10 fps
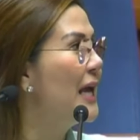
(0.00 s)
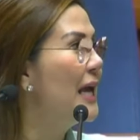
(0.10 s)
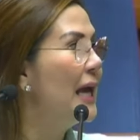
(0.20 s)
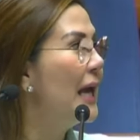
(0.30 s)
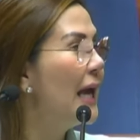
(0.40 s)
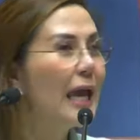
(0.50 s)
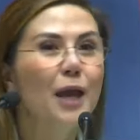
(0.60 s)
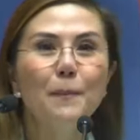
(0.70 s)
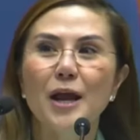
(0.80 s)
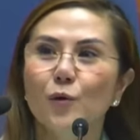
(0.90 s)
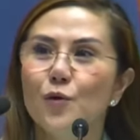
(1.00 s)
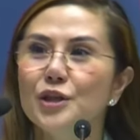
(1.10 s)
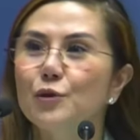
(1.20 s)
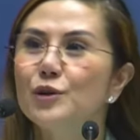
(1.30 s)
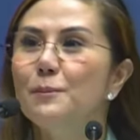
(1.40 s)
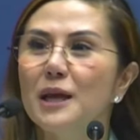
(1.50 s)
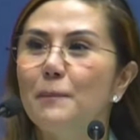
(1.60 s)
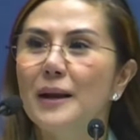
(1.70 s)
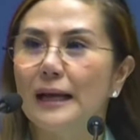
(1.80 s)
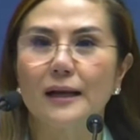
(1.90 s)
Eh paano kung hindi ko na
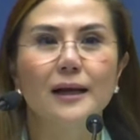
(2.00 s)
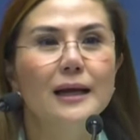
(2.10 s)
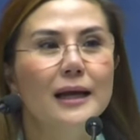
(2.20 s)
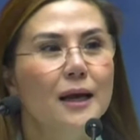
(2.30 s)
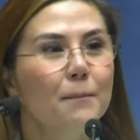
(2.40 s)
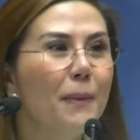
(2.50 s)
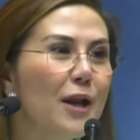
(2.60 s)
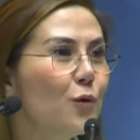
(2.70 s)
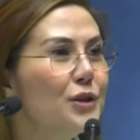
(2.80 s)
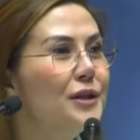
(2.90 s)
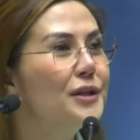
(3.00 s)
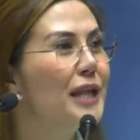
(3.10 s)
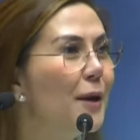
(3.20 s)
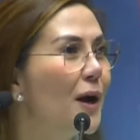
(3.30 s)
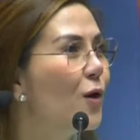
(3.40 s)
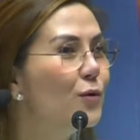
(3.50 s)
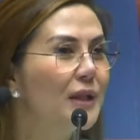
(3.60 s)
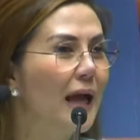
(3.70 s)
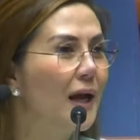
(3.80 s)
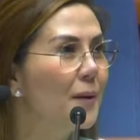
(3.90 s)
maibalik? Paano kung hindi na tayo
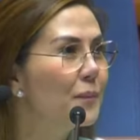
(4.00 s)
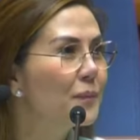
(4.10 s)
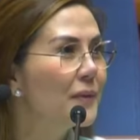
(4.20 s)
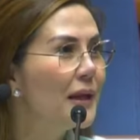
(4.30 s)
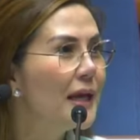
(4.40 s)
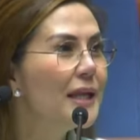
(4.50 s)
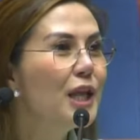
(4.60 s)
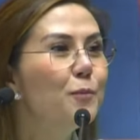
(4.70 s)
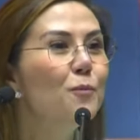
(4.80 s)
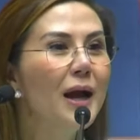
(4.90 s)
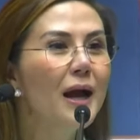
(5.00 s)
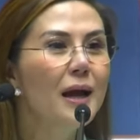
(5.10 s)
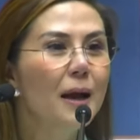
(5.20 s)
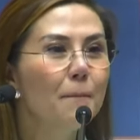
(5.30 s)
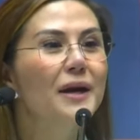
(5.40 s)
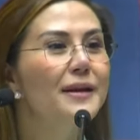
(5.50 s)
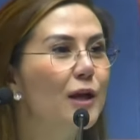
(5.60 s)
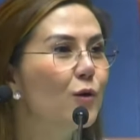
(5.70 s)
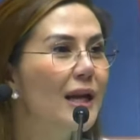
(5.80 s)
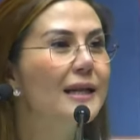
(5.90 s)
makautang? Hindi po ba pag
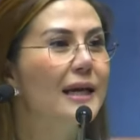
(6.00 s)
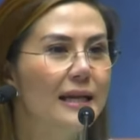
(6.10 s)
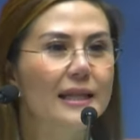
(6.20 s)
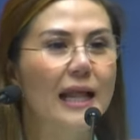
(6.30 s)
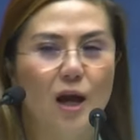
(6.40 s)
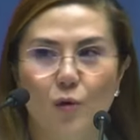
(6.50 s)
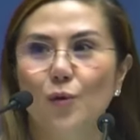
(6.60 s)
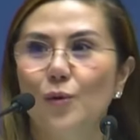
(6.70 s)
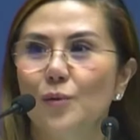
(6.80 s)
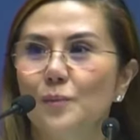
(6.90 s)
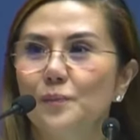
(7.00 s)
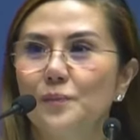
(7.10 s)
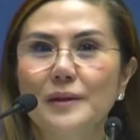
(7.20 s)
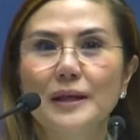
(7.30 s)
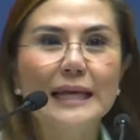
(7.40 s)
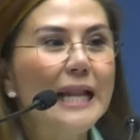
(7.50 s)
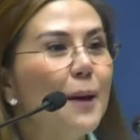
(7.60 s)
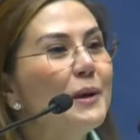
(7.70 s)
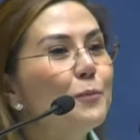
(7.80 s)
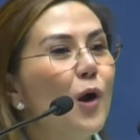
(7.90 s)
regular ka na tao,
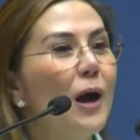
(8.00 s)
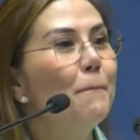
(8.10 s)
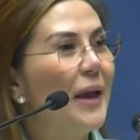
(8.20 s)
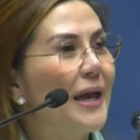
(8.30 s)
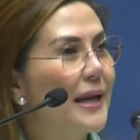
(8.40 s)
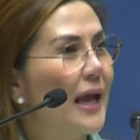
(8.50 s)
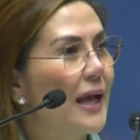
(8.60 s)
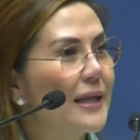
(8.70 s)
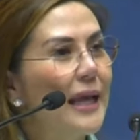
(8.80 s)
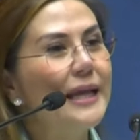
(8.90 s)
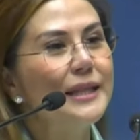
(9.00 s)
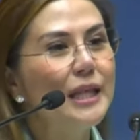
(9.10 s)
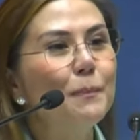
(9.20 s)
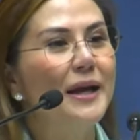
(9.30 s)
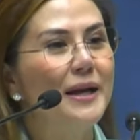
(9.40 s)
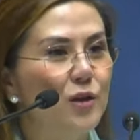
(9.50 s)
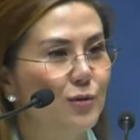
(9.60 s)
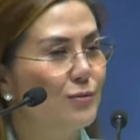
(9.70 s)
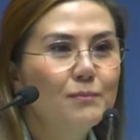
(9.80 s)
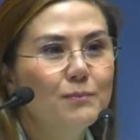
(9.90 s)
ginamit mo ang pera na hindi para doon?
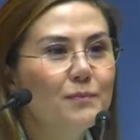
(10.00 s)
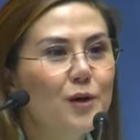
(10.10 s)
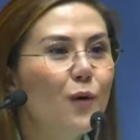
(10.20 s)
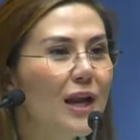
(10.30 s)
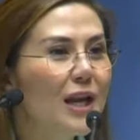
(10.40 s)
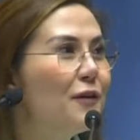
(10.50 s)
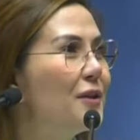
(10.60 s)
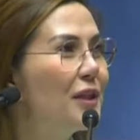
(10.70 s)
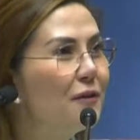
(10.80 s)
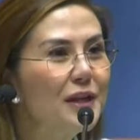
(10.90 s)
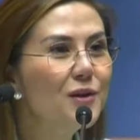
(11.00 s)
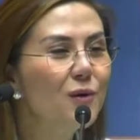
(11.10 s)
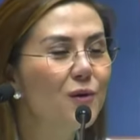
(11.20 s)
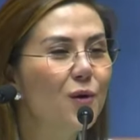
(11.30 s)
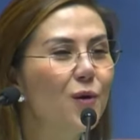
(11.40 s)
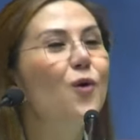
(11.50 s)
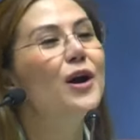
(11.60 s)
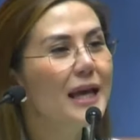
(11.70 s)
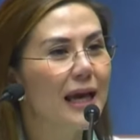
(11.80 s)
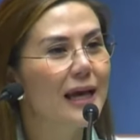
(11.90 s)
Qualified theft na to. O kaya
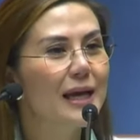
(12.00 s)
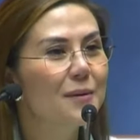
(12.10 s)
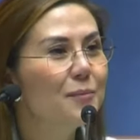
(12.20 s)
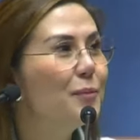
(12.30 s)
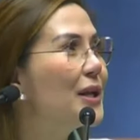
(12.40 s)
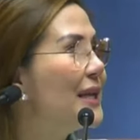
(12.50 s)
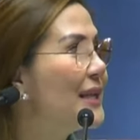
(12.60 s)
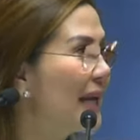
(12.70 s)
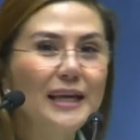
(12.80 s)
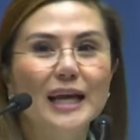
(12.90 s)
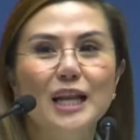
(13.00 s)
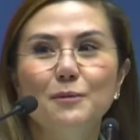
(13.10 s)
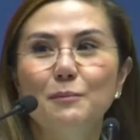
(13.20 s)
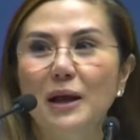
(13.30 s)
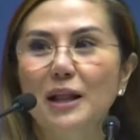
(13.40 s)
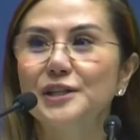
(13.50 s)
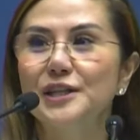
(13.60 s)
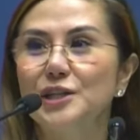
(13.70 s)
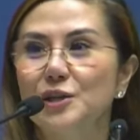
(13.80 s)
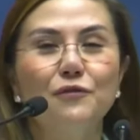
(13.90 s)
pwedeng technical malversation of funds